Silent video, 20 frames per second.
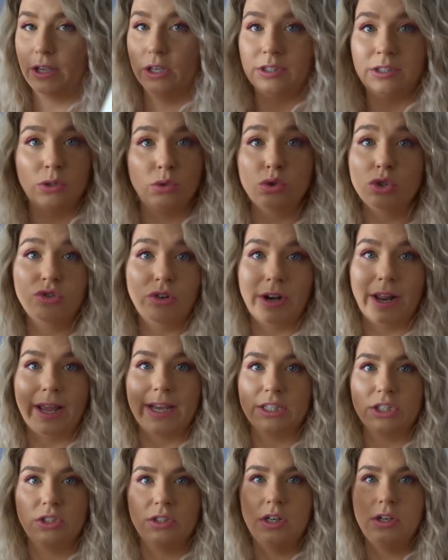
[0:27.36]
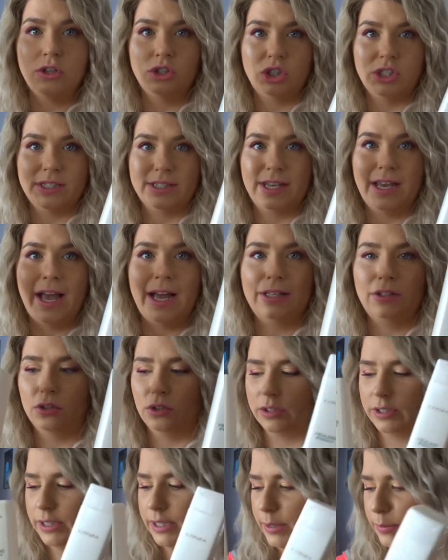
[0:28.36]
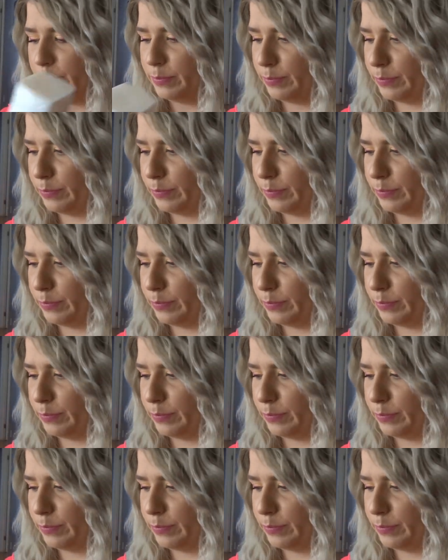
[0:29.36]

que c'est sûr je vais les racheter, là je les ai adorés